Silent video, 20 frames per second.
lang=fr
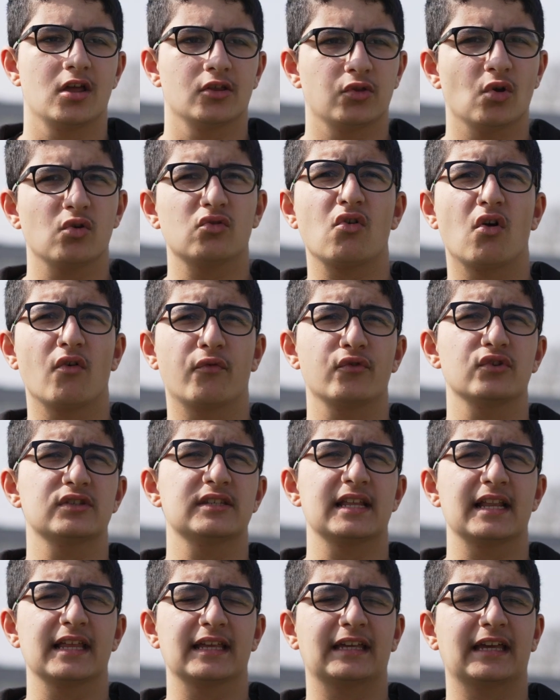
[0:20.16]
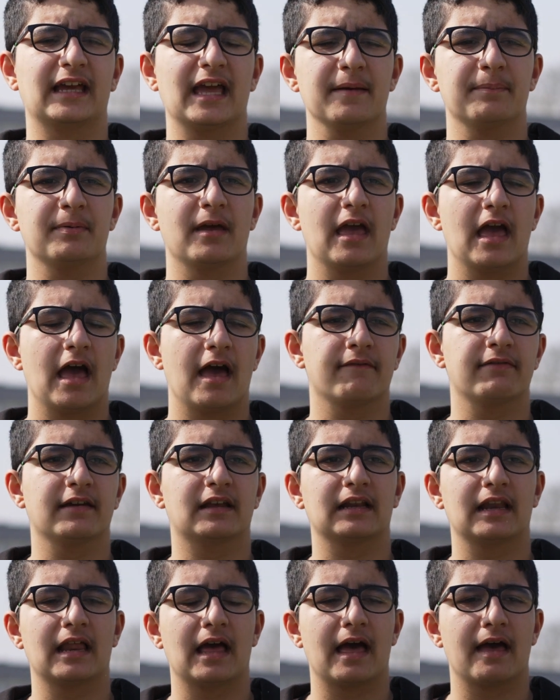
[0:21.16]
Donc on faisait les crêpes
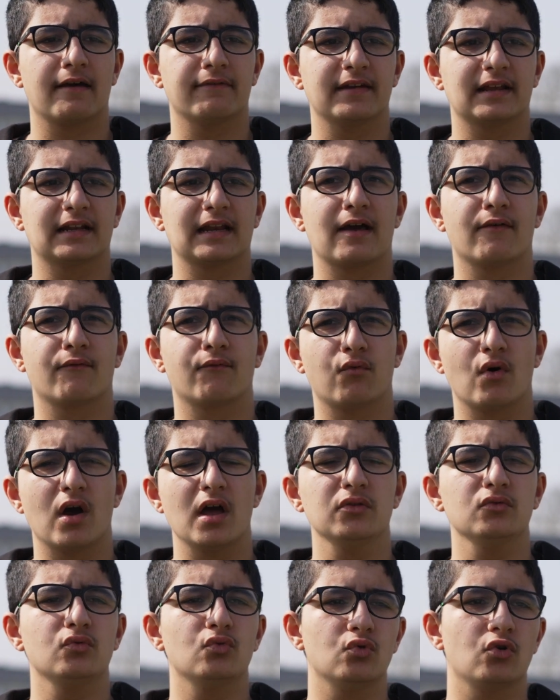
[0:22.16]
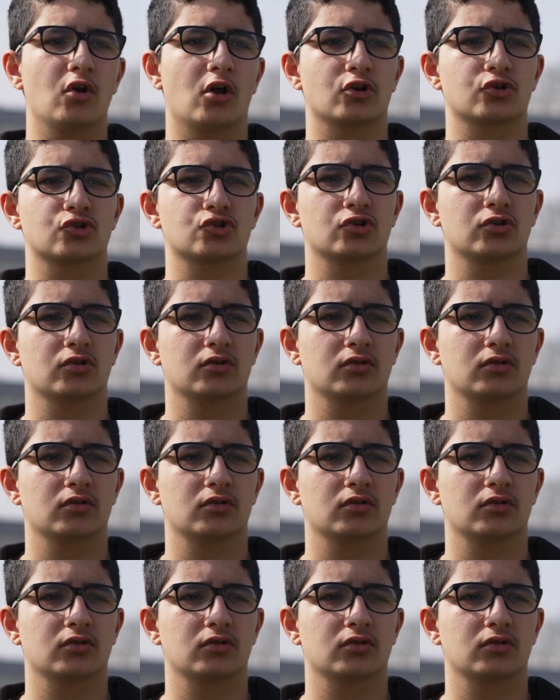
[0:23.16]
avec l'avoine la, ou l'orge.